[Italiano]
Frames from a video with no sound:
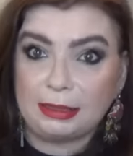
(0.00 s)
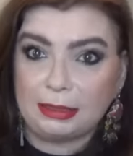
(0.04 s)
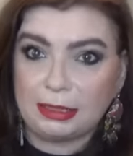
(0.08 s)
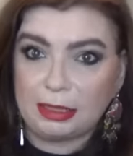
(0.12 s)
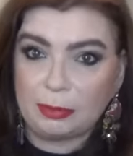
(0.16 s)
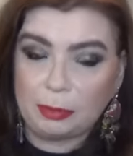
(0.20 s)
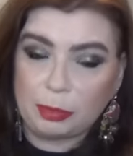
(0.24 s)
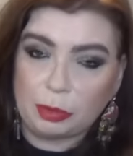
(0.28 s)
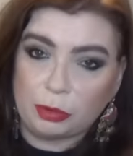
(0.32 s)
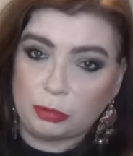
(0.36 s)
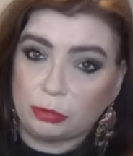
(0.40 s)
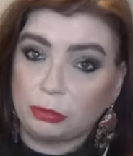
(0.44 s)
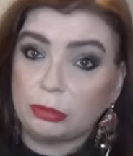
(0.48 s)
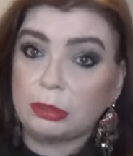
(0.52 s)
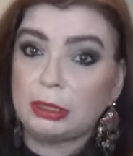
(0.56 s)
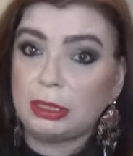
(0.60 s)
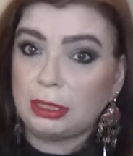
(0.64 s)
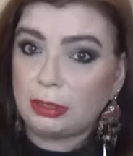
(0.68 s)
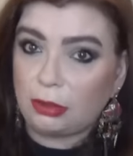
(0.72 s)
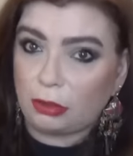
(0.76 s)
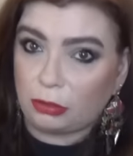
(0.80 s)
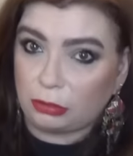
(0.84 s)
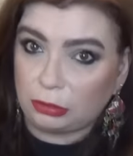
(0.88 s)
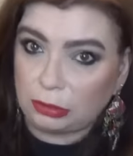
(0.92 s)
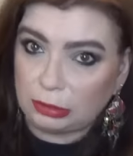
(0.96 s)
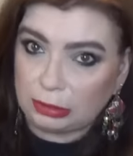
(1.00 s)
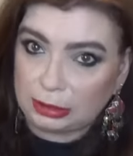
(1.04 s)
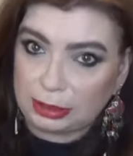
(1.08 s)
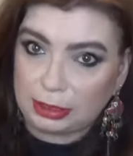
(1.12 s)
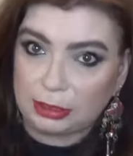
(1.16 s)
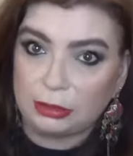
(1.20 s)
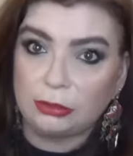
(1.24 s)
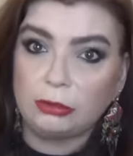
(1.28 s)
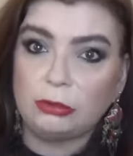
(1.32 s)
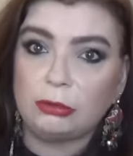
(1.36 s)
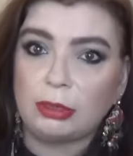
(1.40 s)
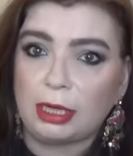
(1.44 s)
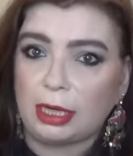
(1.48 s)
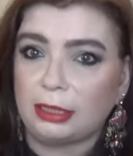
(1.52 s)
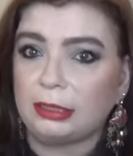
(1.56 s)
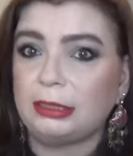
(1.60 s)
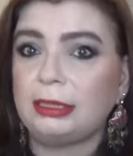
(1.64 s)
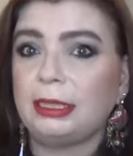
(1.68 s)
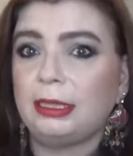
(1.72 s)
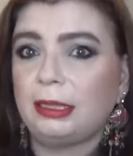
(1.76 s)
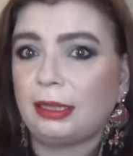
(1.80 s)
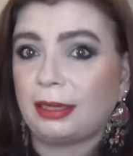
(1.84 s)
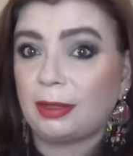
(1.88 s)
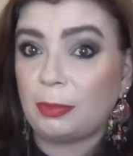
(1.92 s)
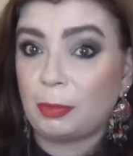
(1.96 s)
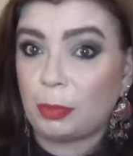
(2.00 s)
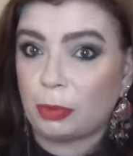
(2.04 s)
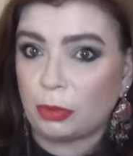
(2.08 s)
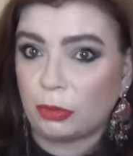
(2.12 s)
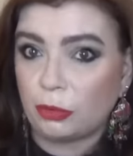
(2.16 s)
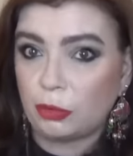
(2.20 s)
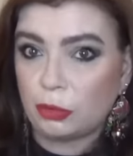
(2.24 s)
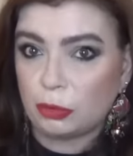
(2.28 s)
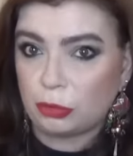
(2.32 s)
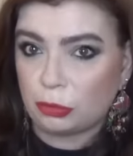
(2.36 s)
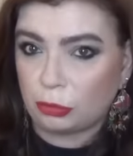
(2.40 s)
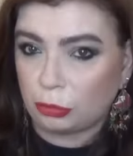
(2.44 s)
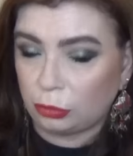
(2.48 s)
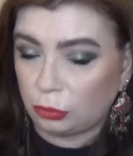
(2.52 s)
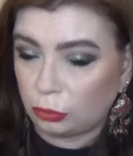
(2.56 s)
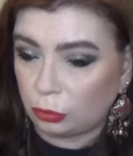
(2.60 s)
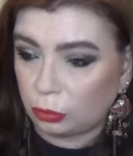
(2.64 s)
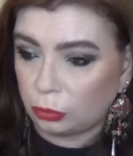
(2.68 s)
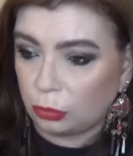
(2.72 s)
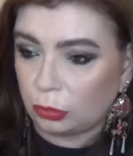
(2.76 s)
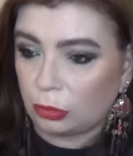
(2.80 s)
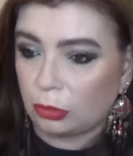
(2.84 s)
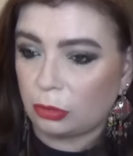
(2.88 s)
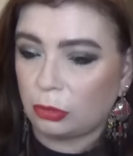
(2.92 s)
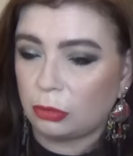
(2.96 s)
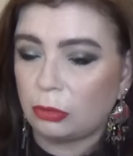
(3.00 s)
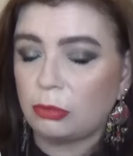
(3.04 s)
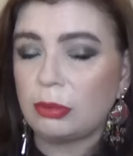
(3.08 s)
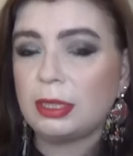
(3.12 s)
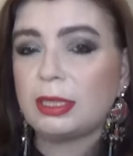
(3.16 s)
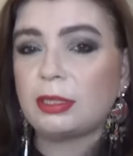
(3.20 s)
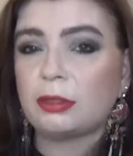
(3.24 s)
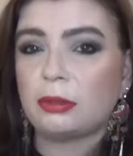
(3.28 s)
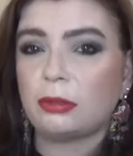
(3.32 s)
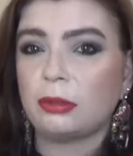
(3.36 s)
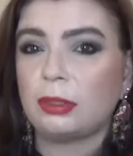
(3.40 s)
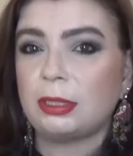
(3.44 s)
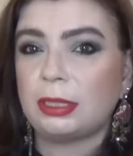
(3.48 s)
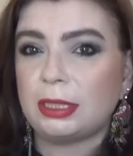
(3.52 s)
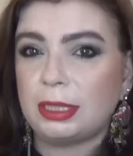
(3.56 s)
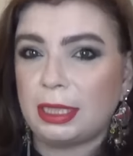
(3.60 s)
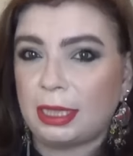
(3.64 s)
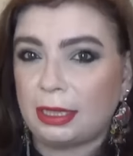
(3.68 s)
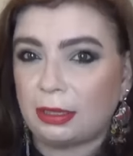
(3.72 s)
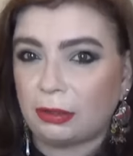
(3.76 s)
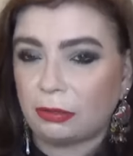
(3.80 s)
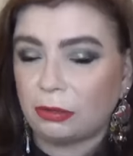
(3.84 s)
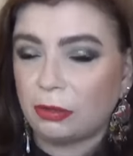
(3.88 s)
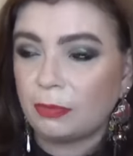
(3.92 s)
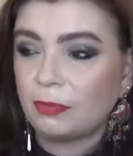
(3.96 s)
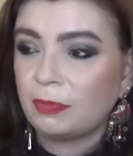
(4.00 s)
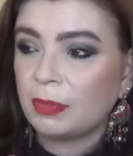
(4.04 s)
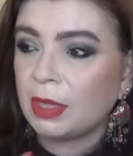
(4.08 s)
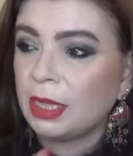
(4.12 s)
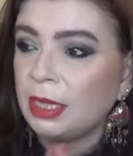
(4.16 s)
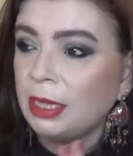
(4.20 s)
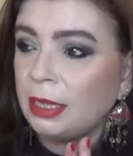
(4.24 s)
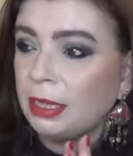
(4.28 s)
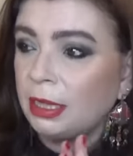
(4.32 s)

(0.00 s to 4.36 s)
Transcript: di più di notte durante il riposo notturno questo siero